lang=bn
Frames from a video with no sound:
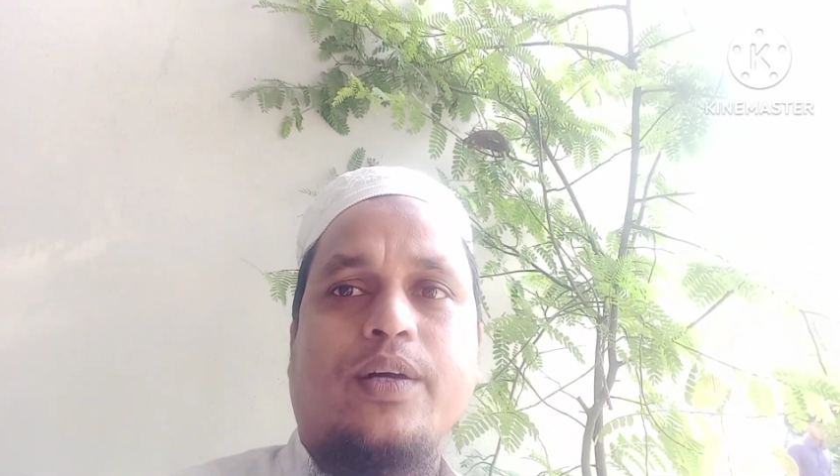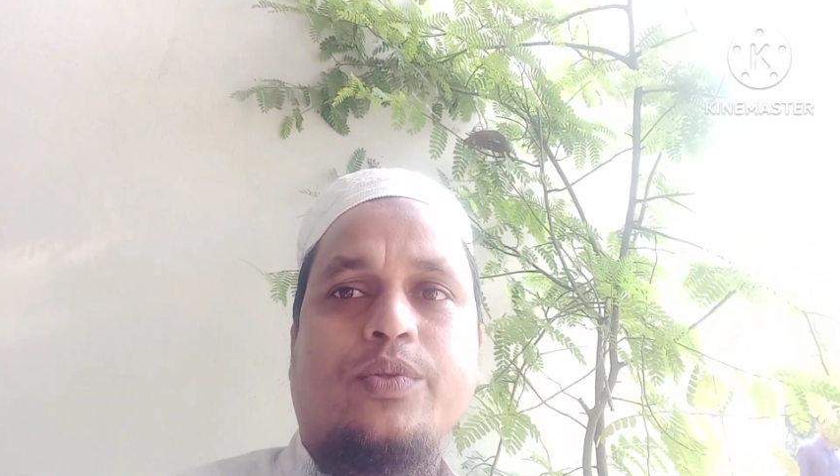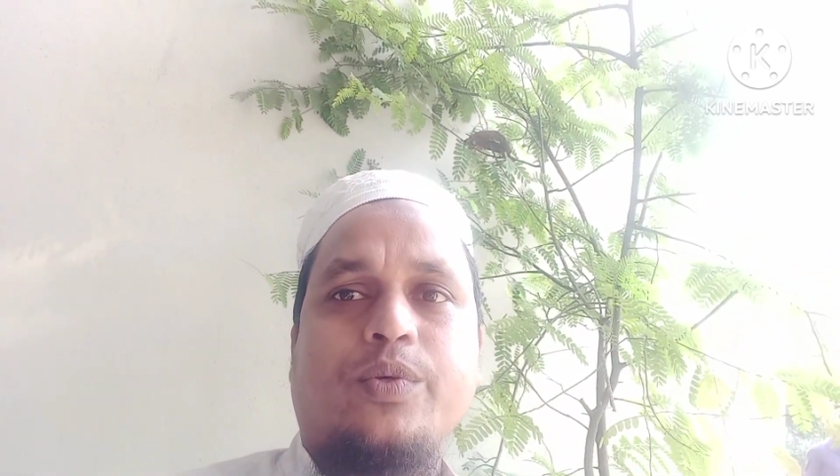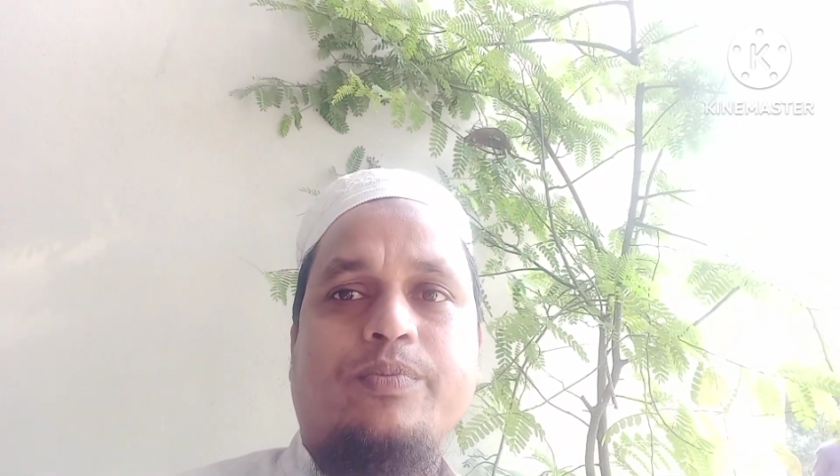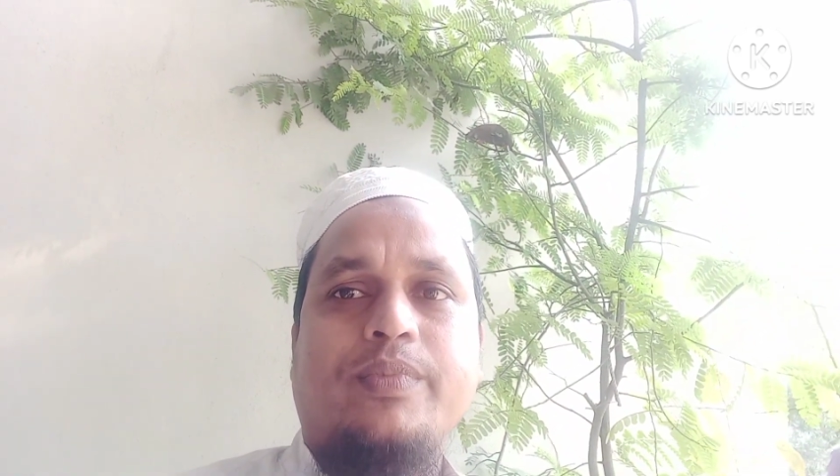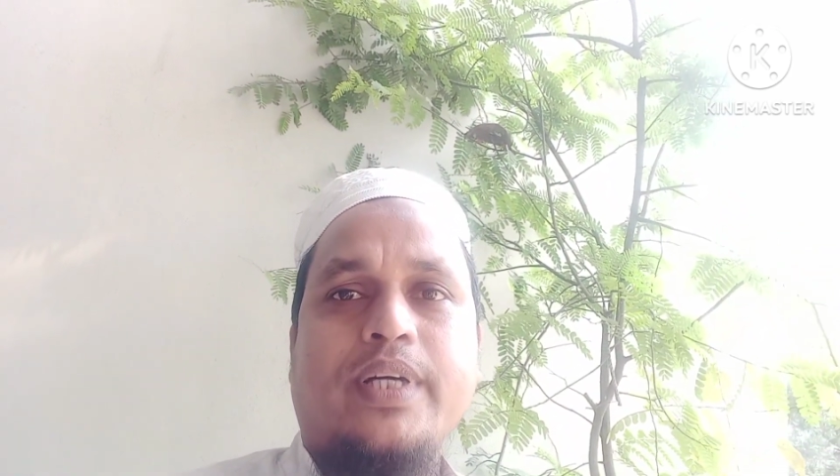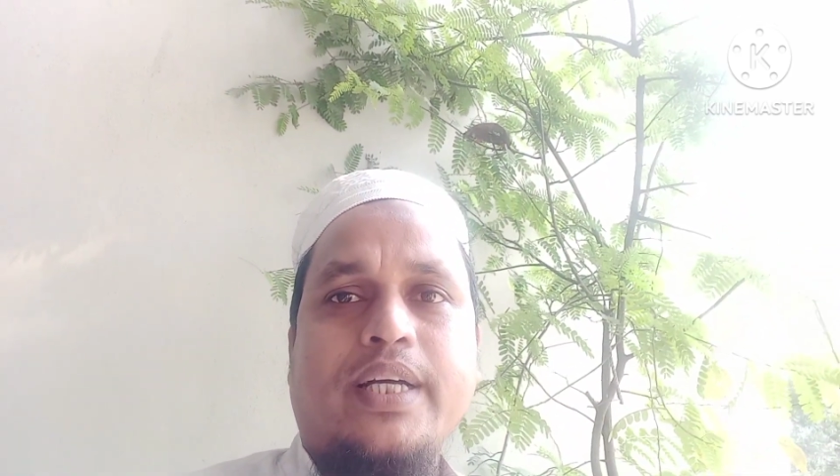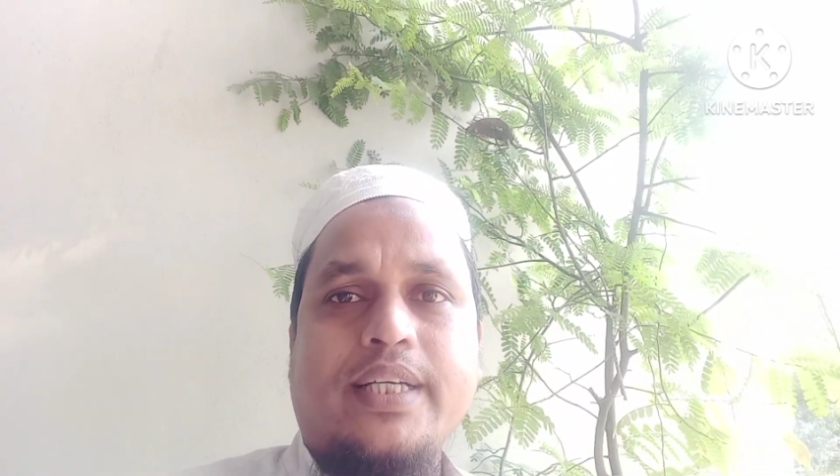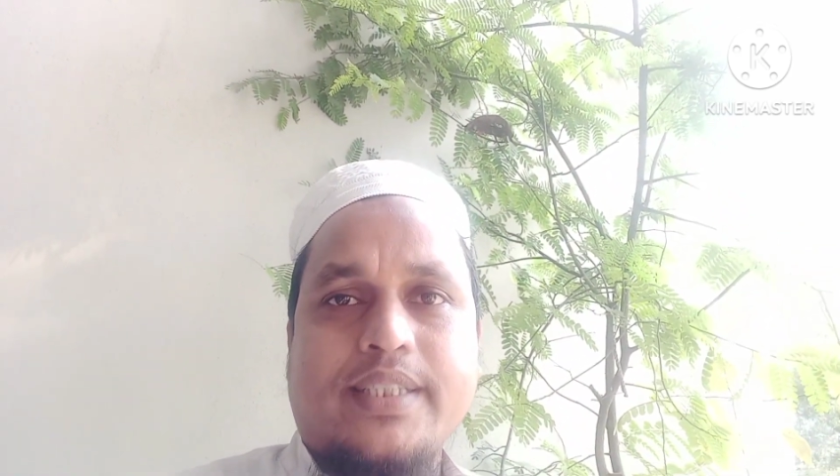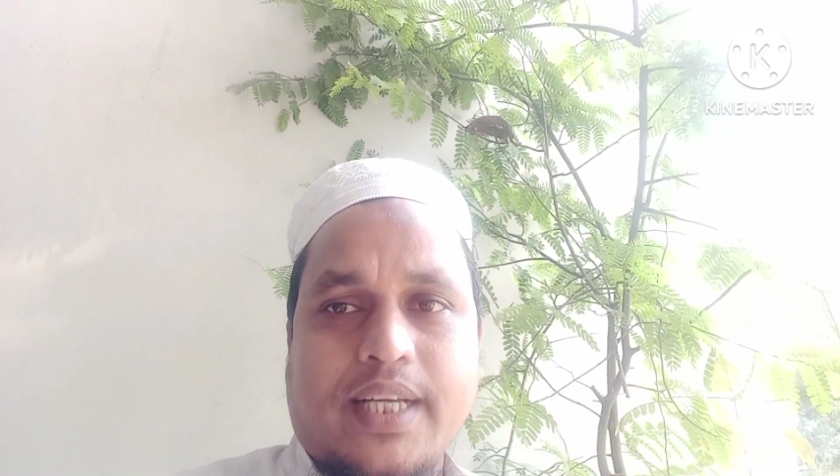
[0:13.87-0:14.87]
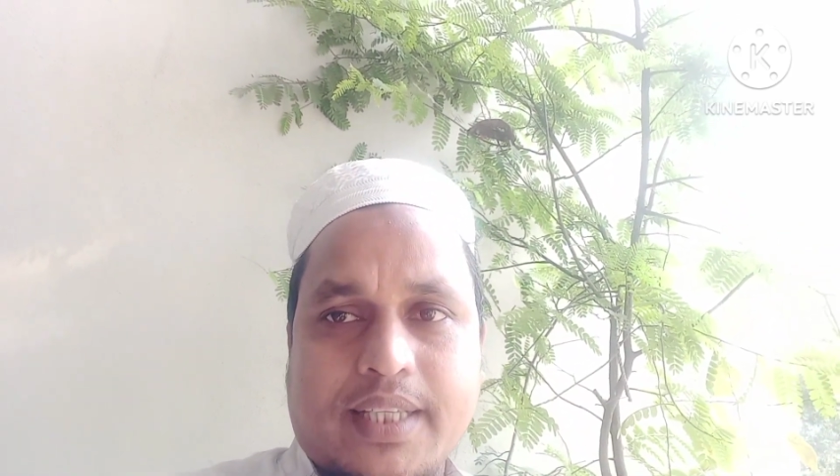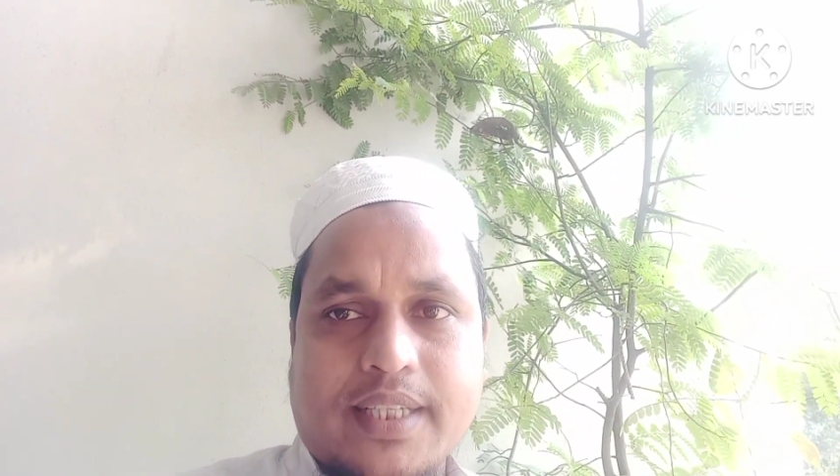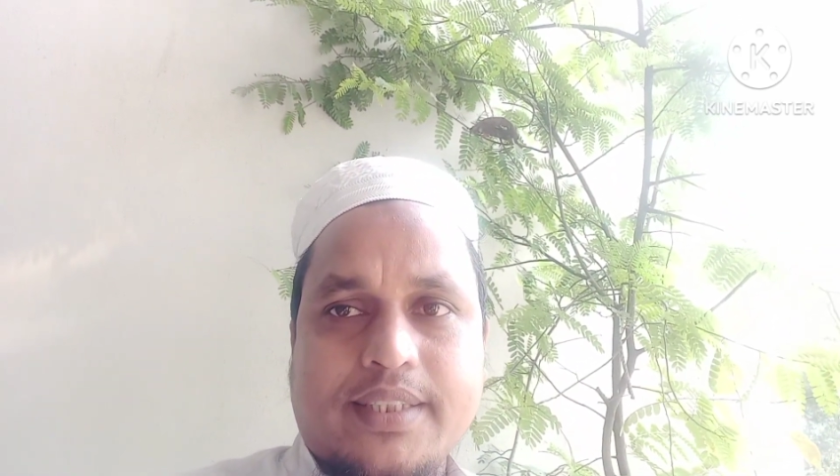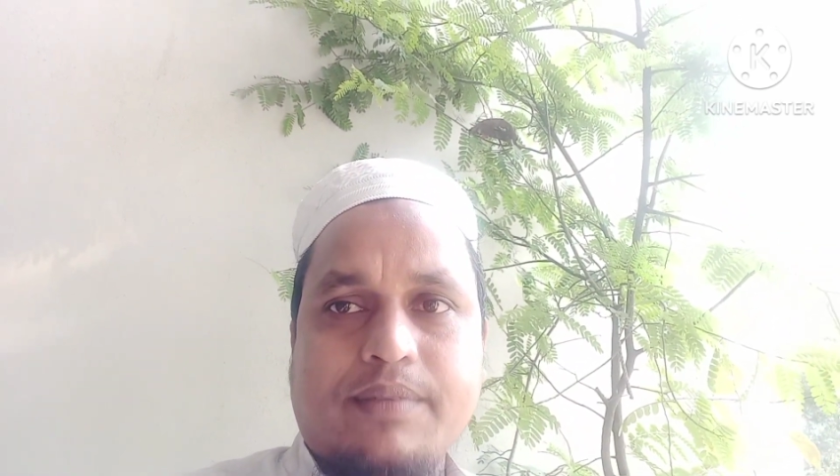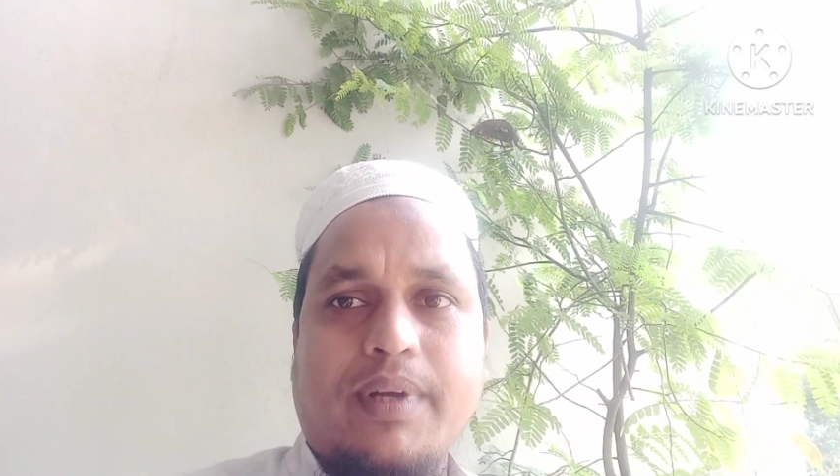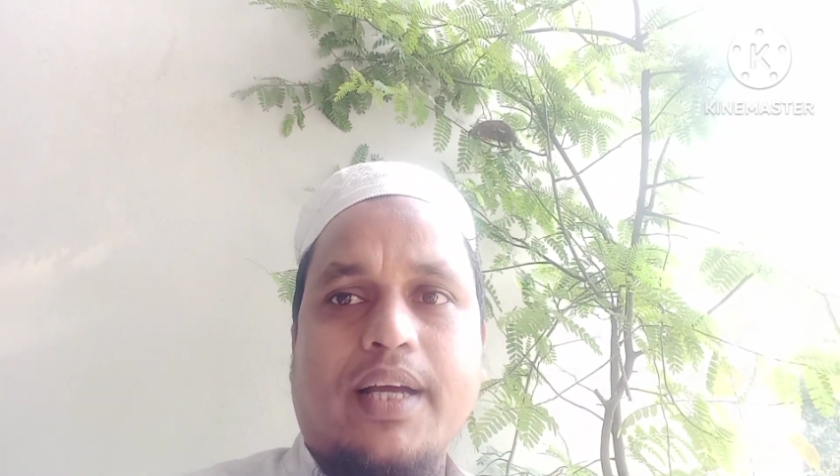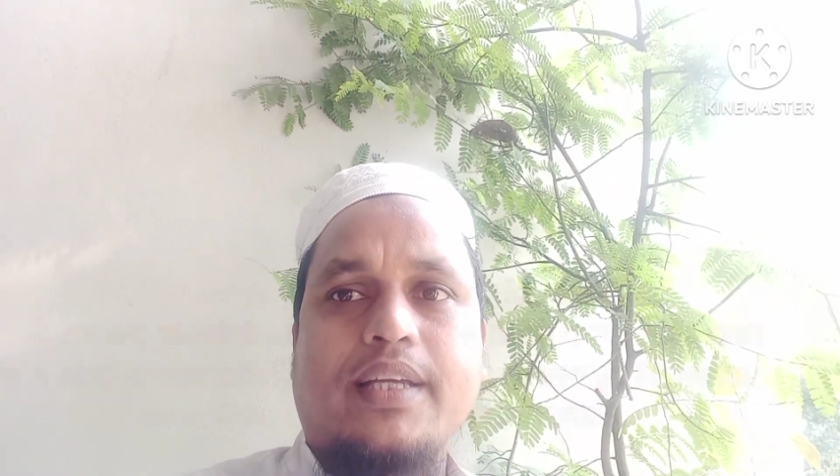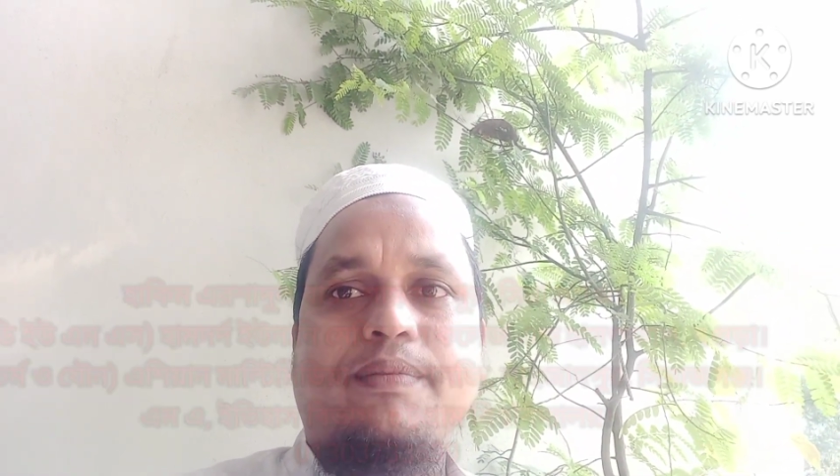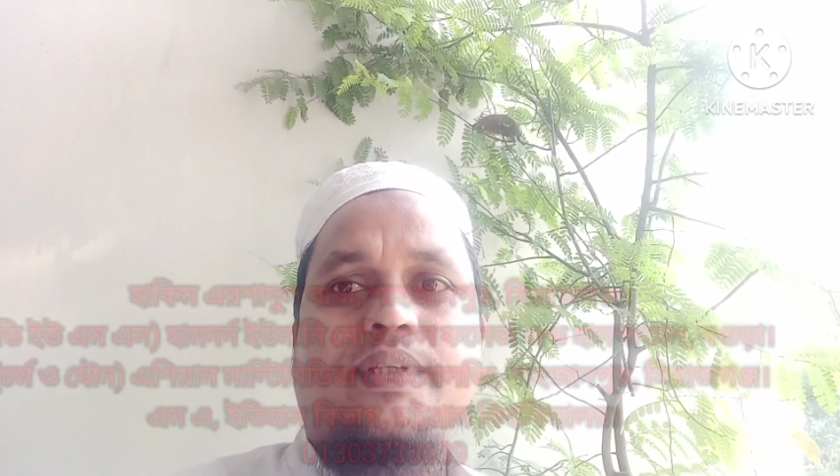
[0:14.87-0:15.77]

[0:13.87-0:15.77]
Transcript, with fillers: স্বাগতম সাথে আছে আমি হাকিম